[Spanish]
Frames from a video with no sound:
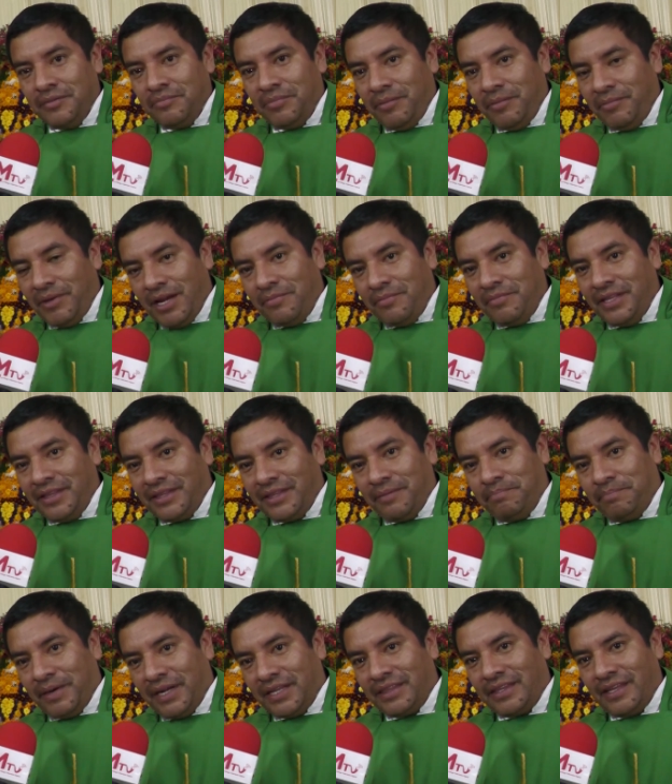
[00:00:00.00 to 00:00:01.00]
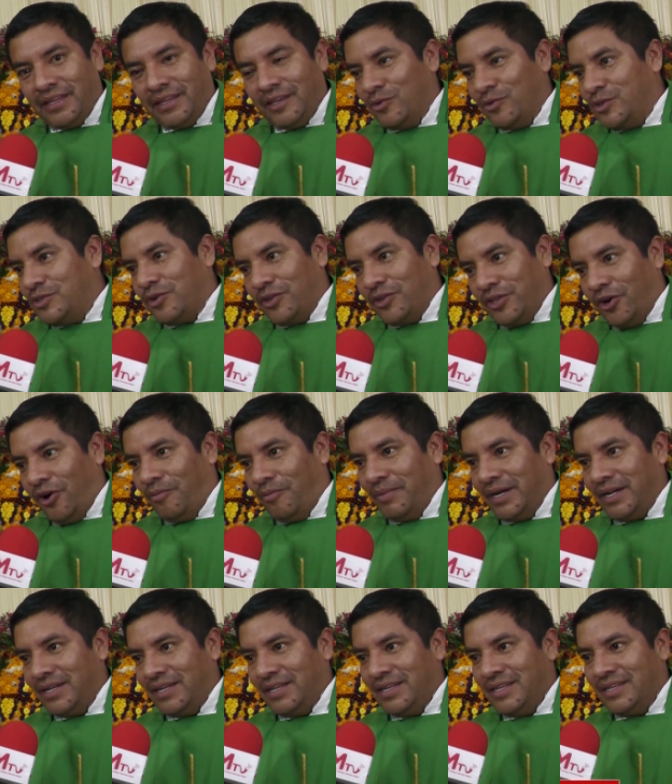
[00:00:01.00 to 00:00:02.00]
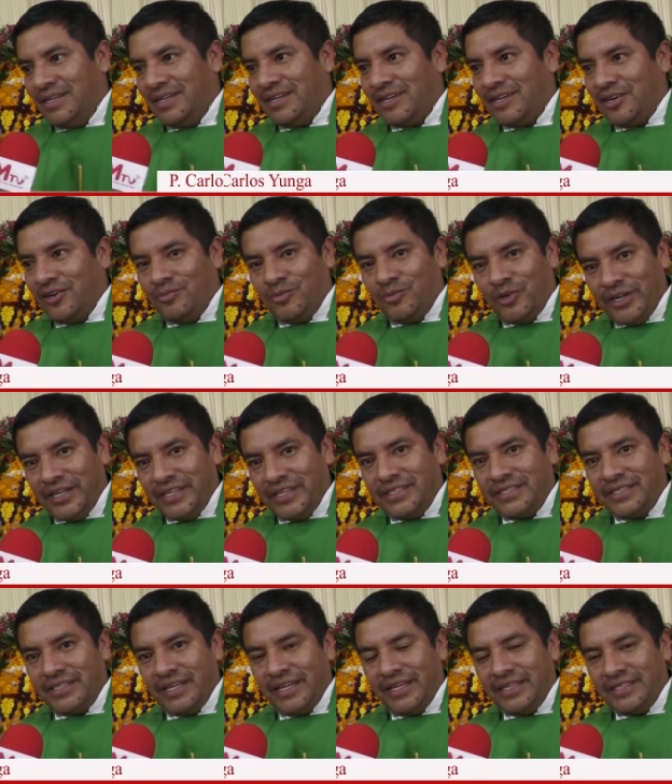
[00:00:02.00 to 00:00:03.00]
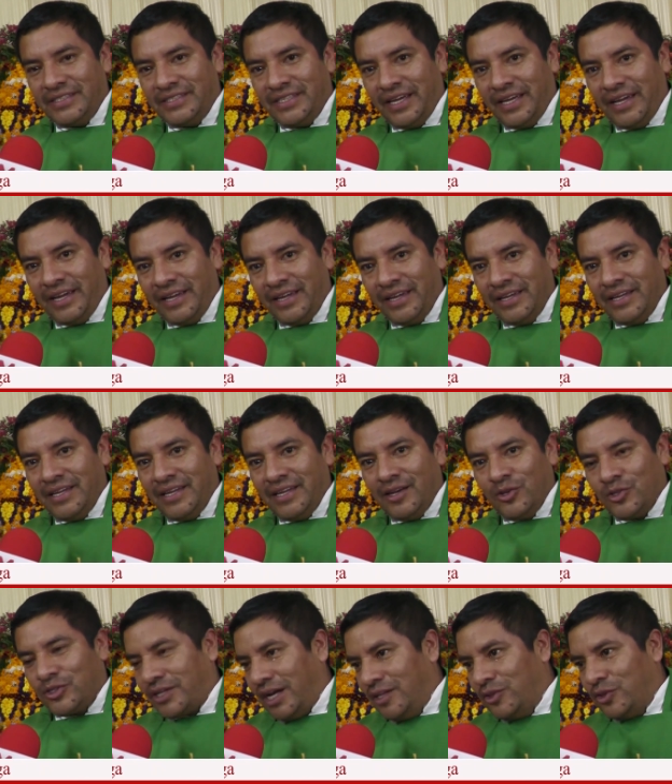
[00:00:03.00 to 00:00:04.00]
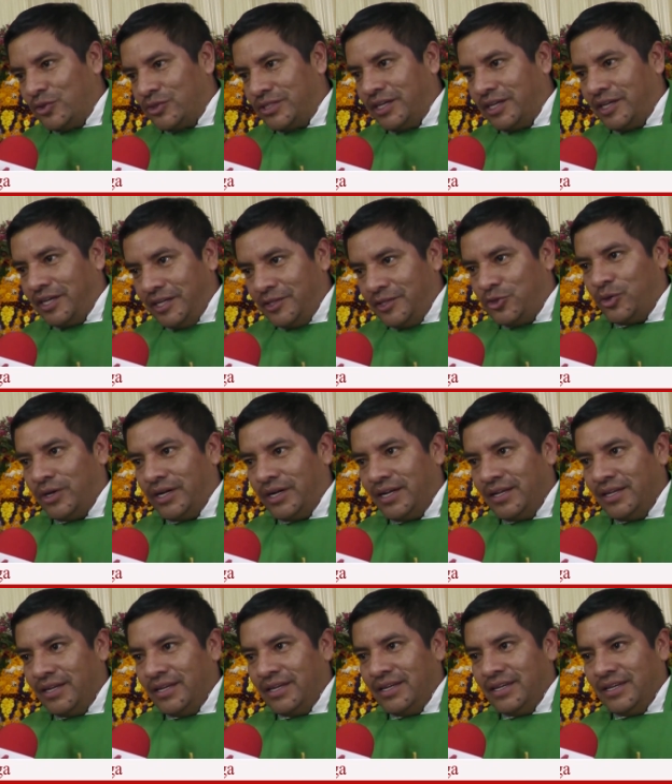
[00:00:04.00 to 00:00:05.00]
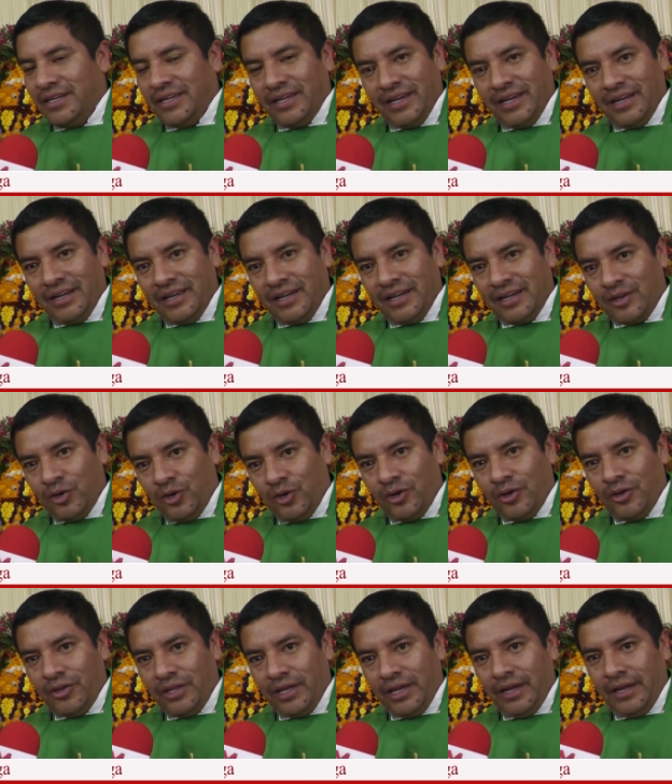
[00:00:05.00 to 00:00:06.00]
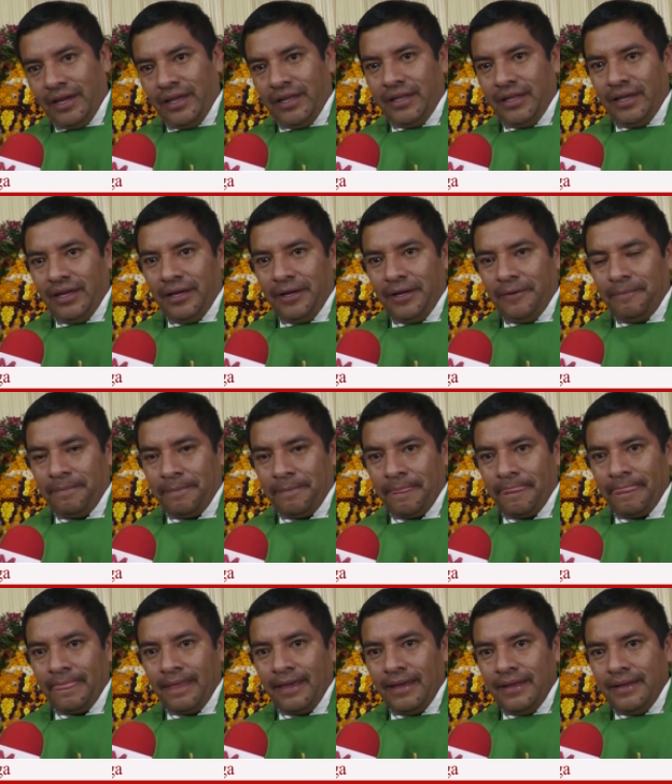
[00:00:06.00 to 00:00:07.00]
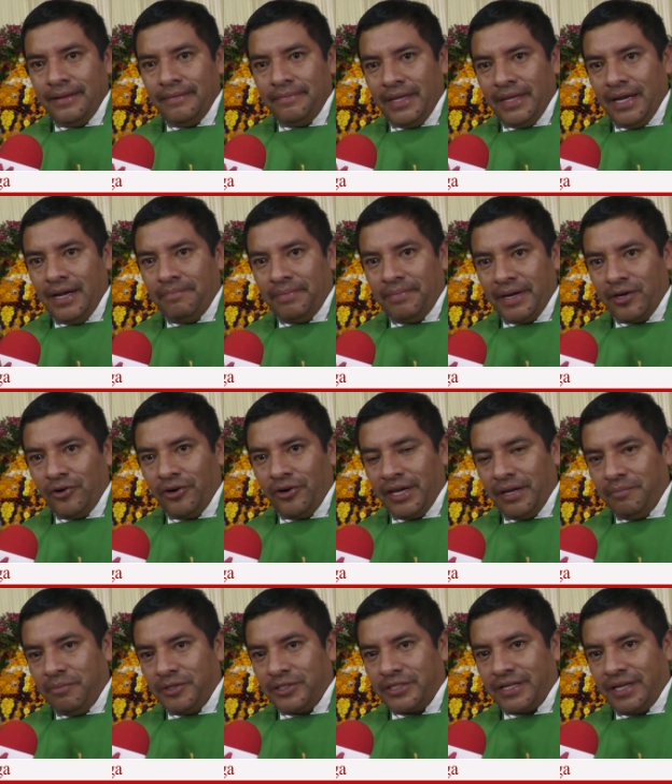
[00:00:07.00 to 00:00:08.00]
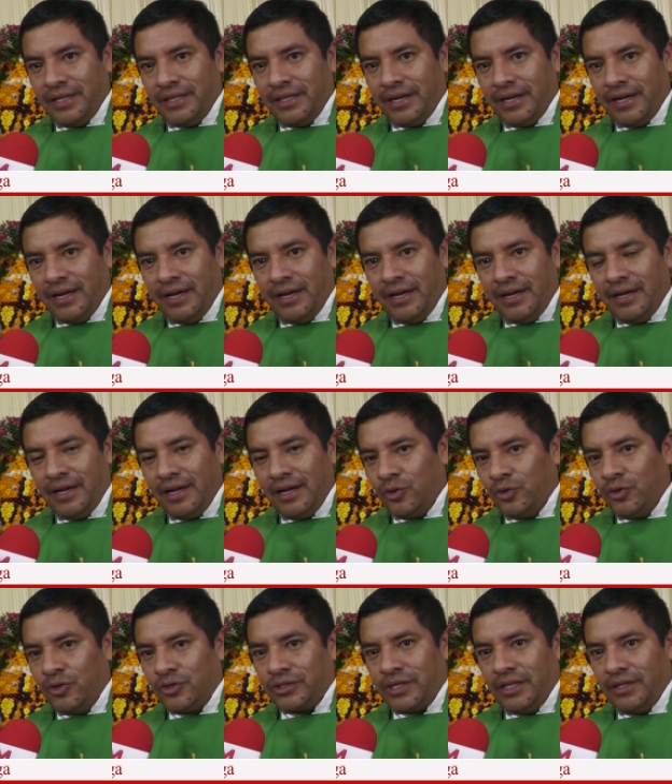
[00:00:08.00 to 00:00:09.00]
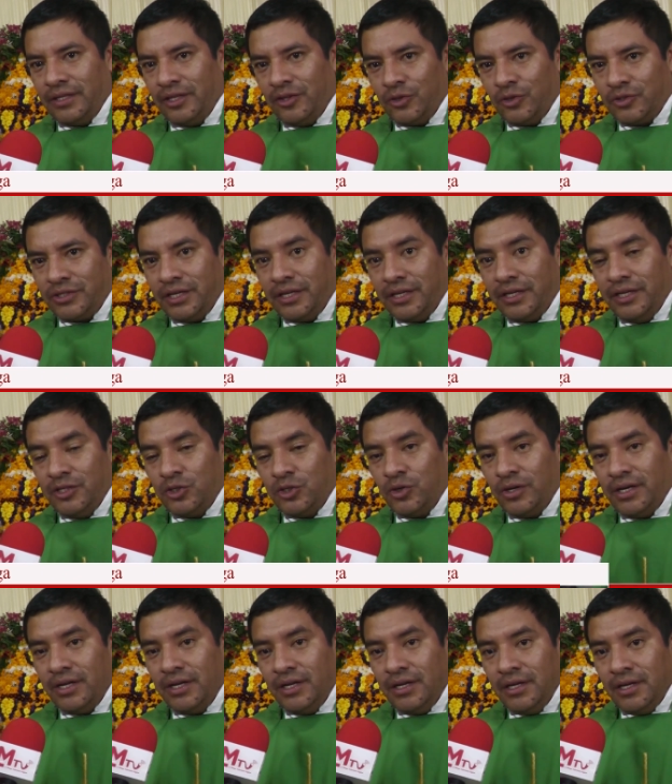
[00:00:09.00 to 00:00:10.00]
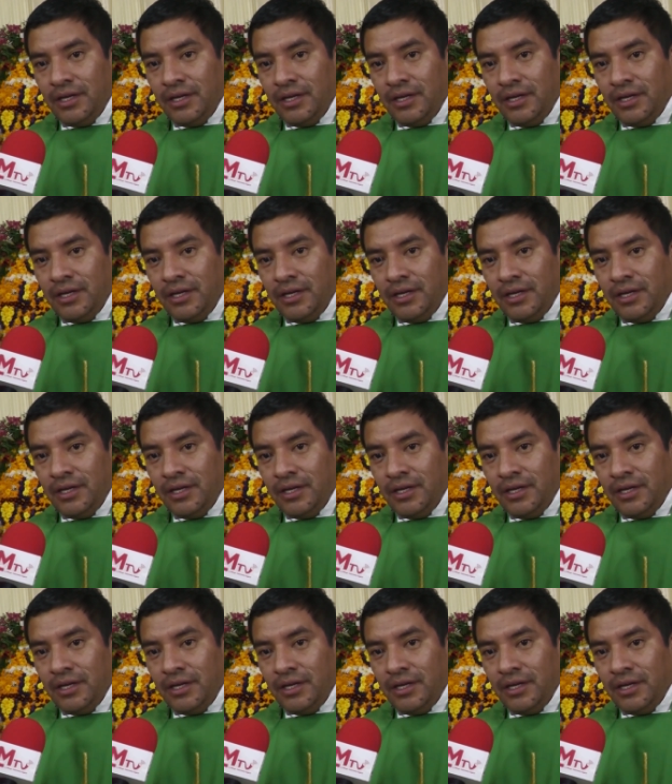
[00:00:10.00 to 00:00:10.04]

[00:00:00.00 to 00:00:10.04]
primeramente parte de nuestro idioma, como es este, los cantos en quichua, el, coro de, la parroquia pues cantará algunos cantitos en quichua,